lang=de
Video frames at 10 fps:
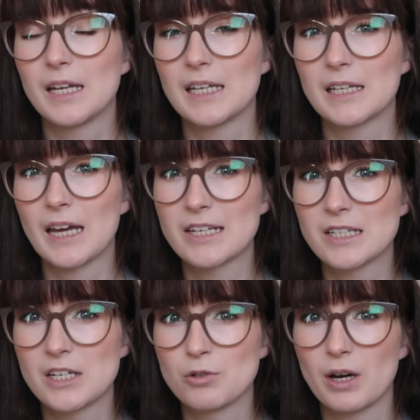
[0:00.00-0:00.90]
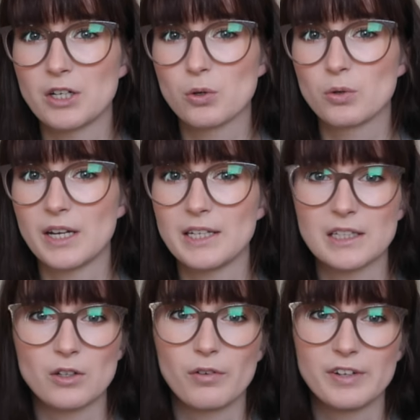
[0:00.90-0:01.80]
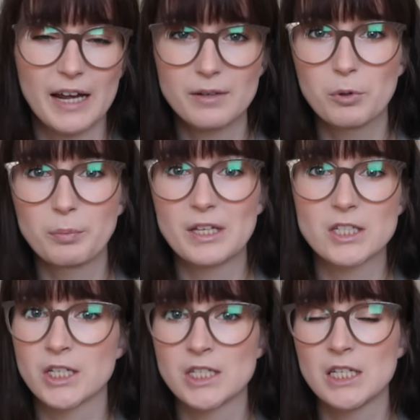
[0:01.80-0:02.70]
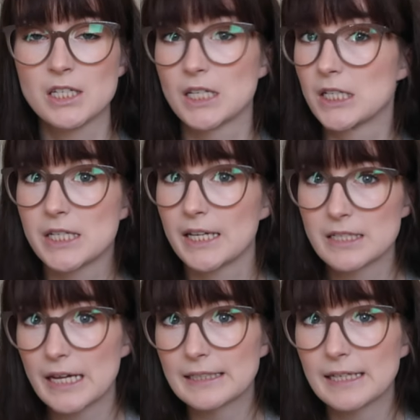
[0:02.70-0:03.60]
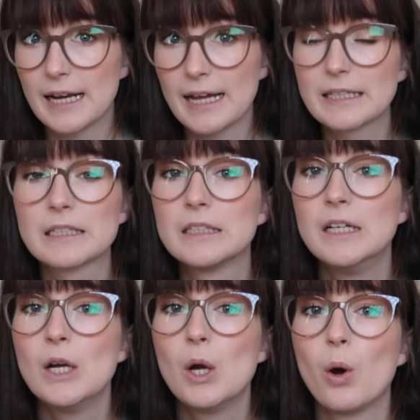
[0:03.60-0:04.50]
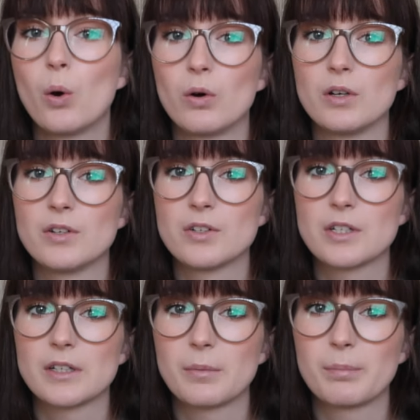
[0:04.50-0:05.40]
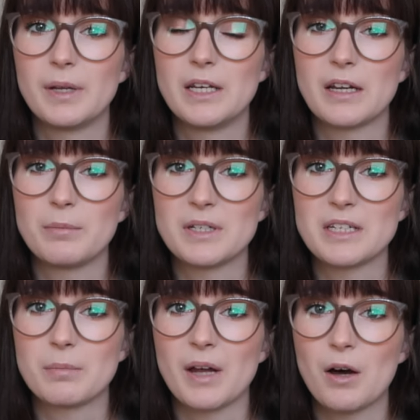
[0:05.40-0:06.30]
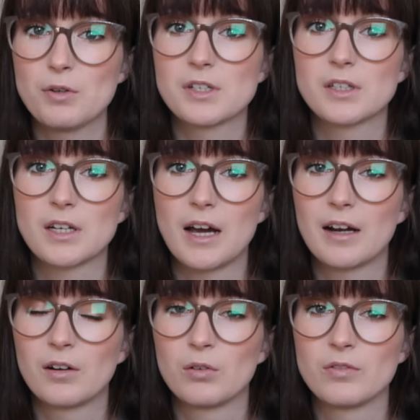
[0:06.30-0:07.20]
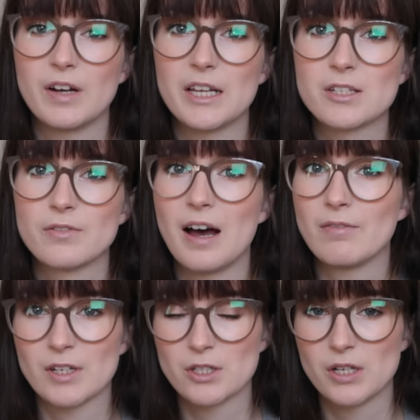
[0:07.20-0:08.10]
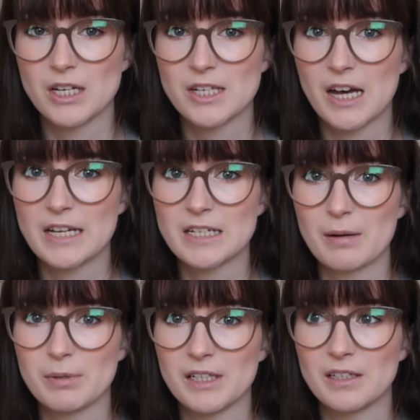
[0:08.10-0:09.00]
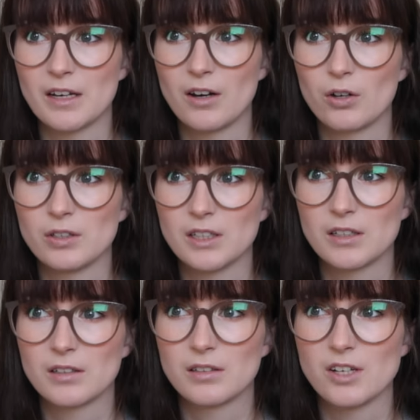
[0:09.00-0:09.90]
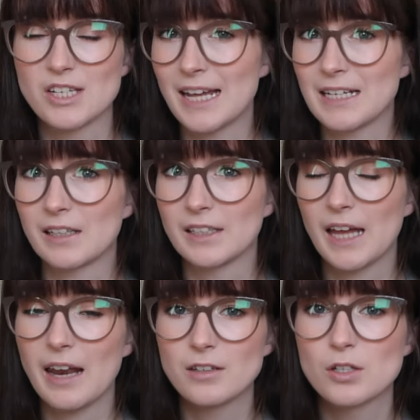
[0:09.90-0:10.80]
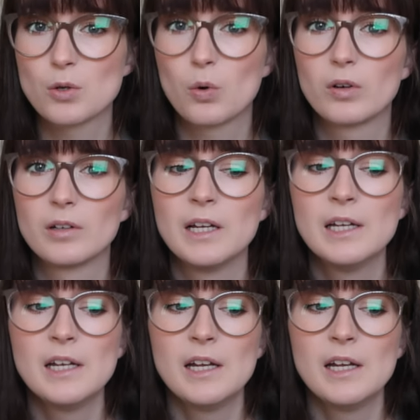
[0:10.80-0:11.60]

ich hatte den Trenchcoat dann nicht noch wieder anprobiert, sondern es hieß, es ist exakt der gleiche und bin dann mit dem nach Hause gegangen und weil es so warm war zu der Zeit, habe ich ihn dann auch nicht eine Zeit lang nicht angezogen.